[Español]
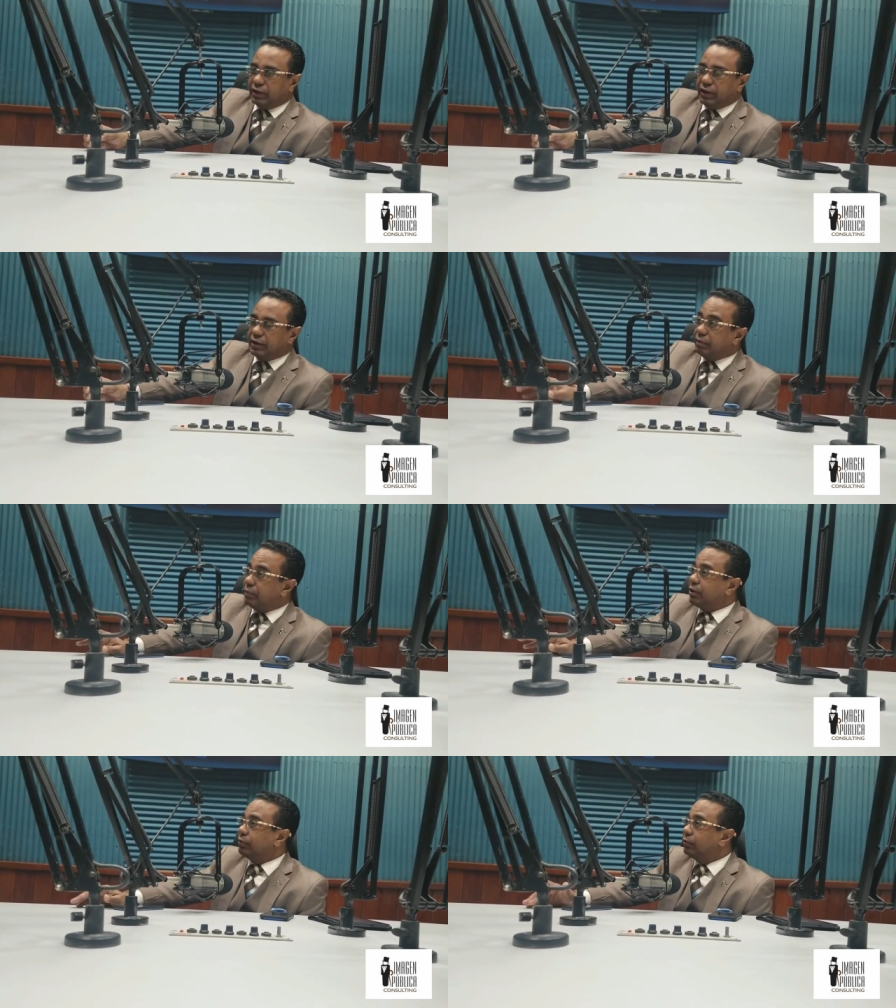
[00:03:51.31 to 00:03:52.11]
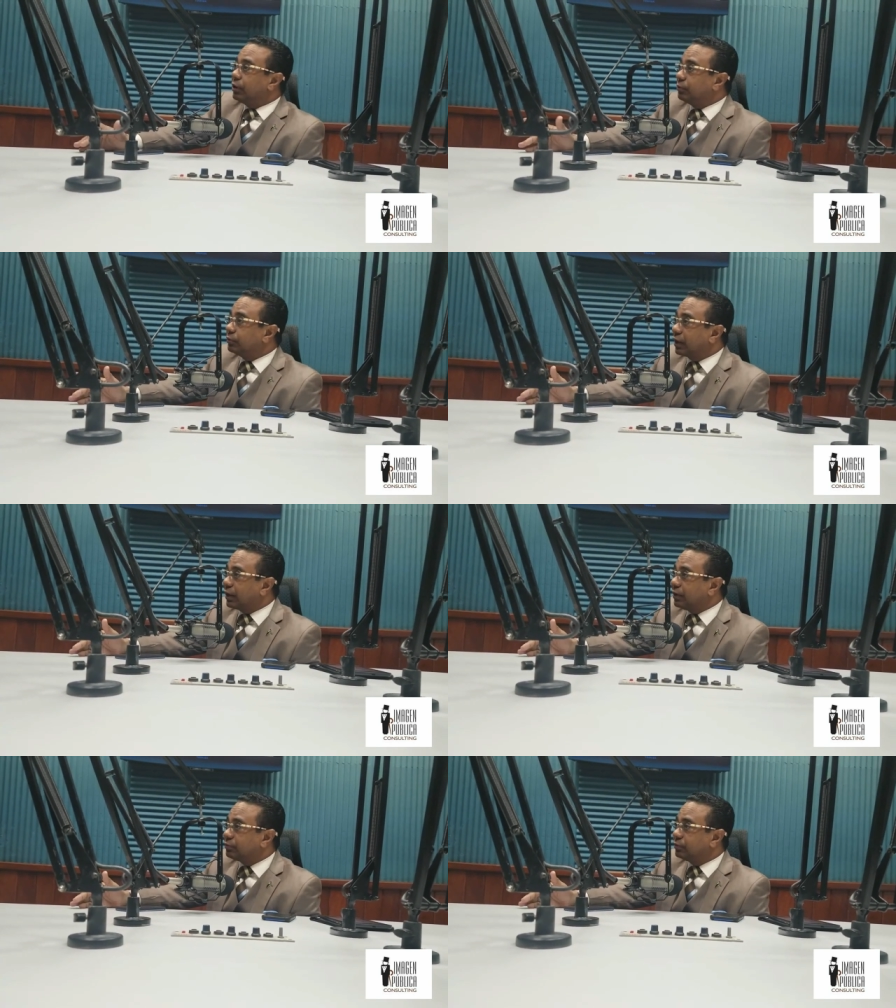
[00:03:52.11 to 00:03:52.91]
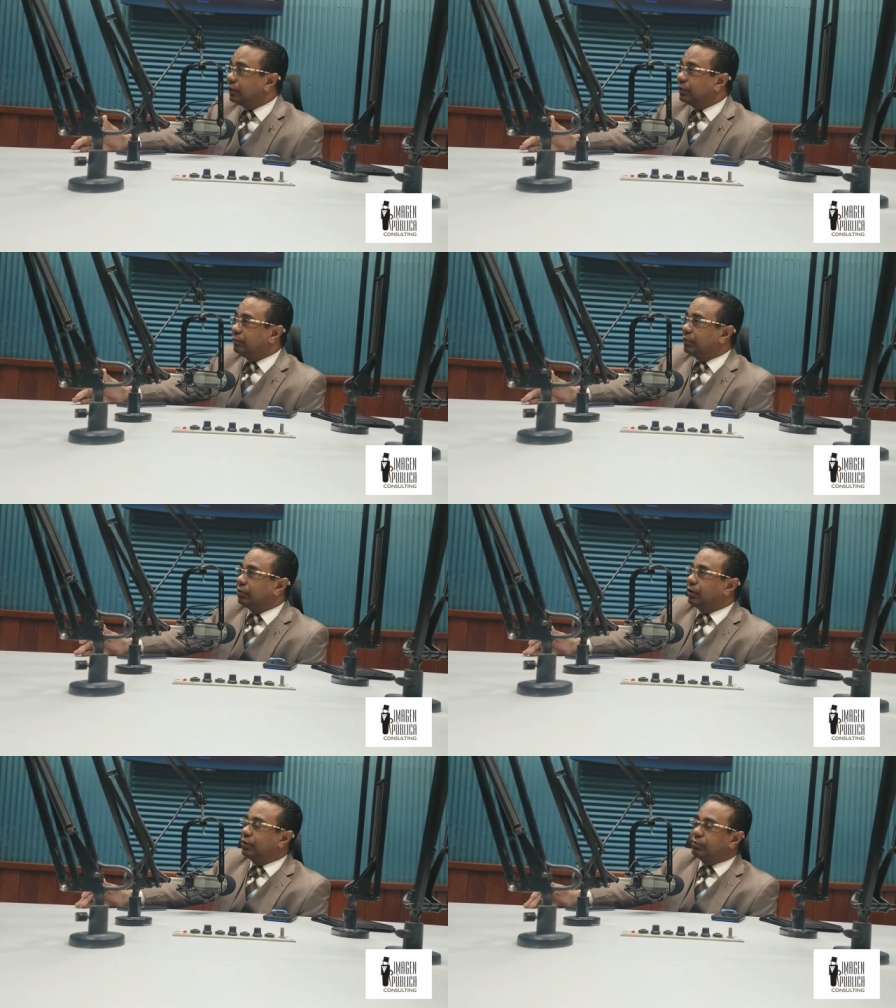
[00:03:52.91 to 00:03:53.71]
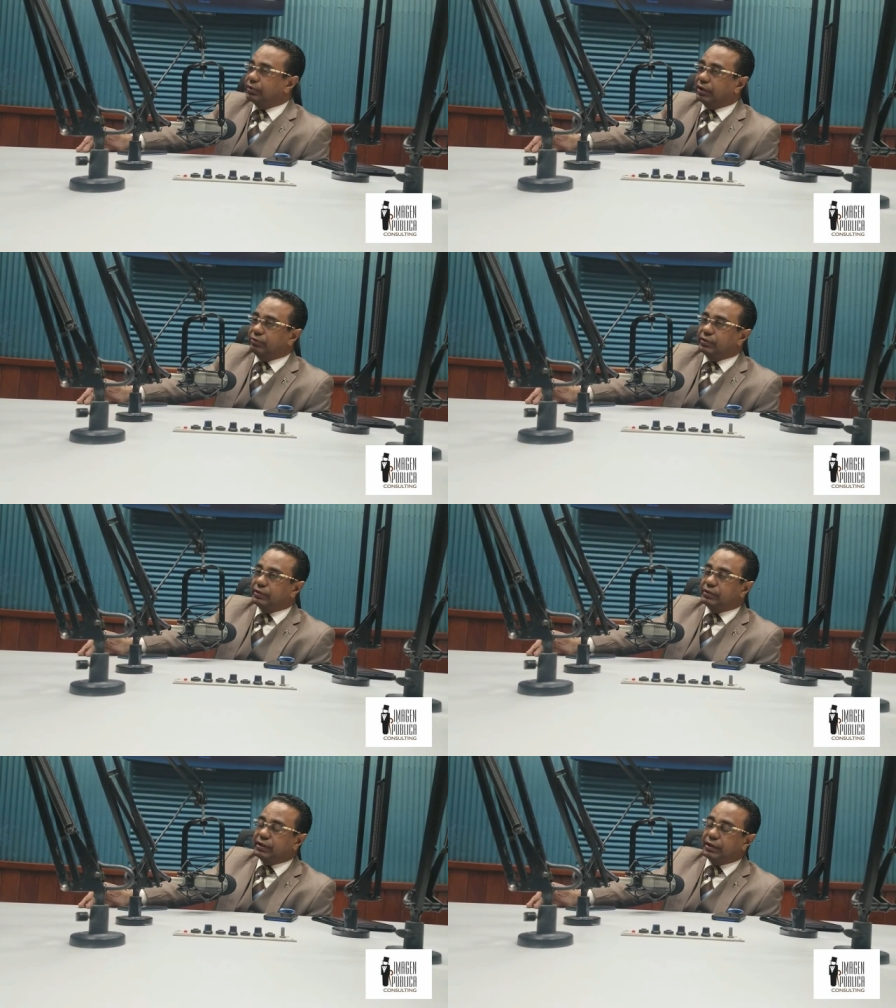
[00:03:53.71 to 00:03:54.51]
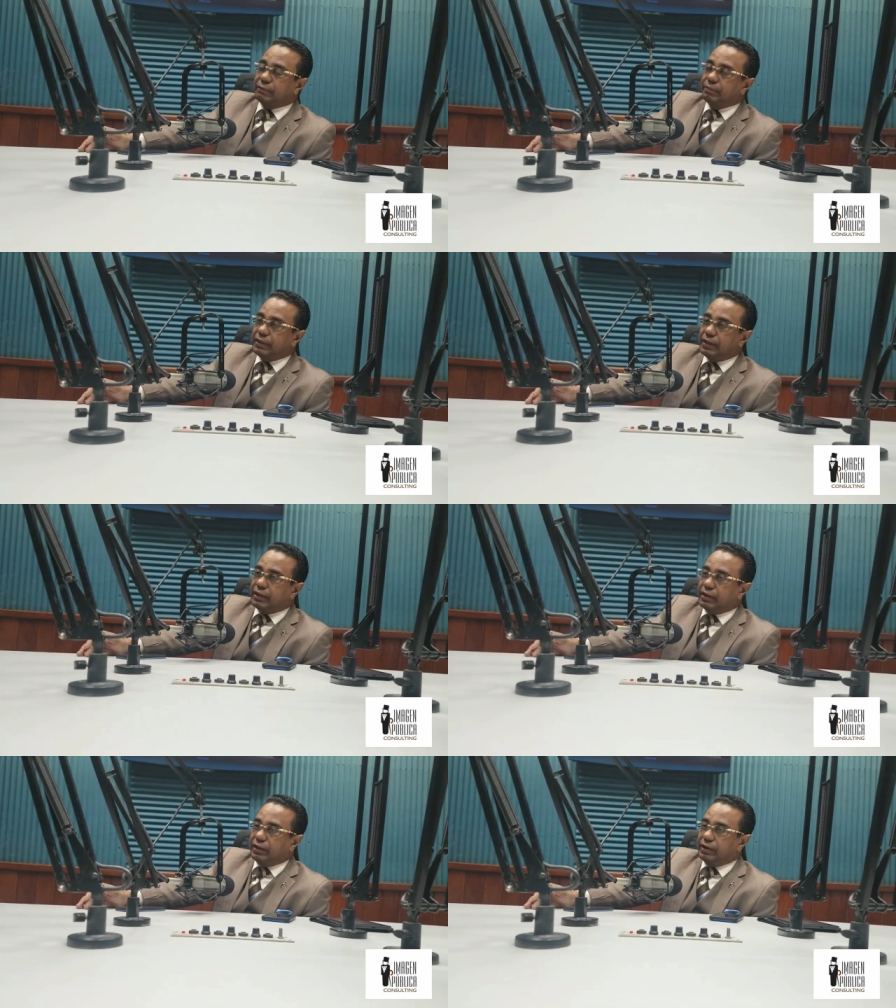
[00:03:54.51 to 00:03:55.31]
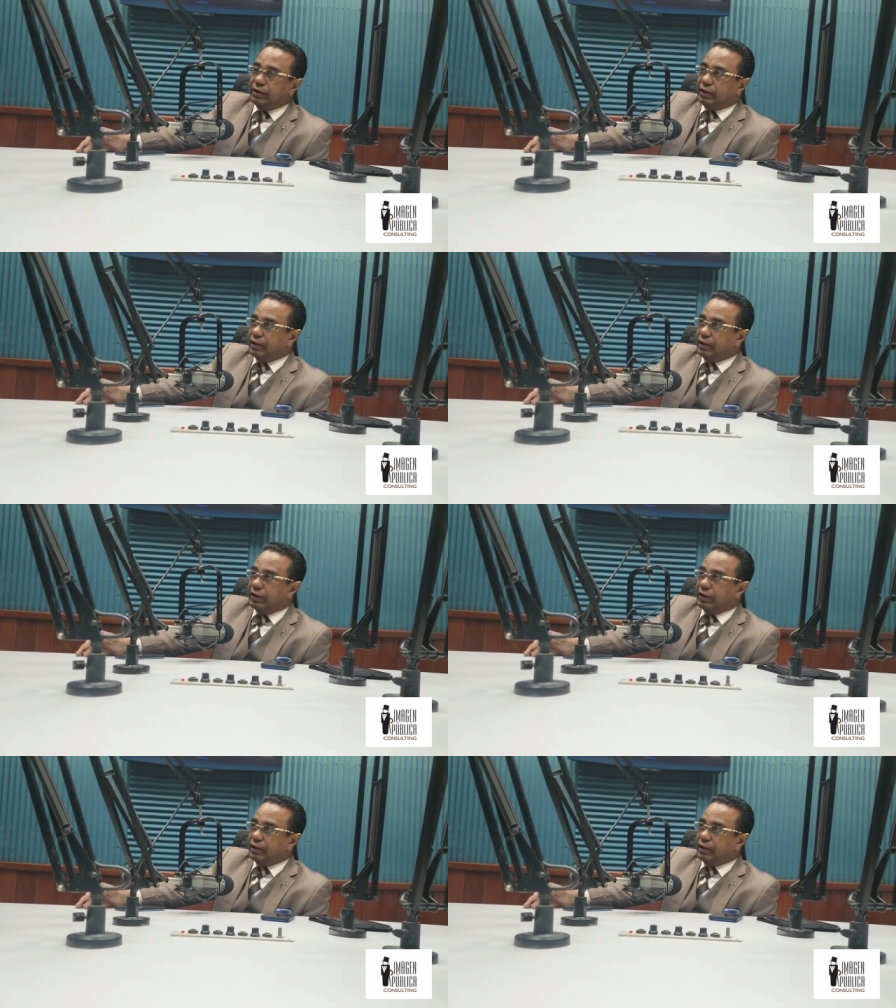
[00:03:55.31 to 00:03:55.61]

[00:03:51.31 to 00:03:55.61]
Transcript: El enemigo no le gusta eso, el enemigo le gusta que usted esté Mm.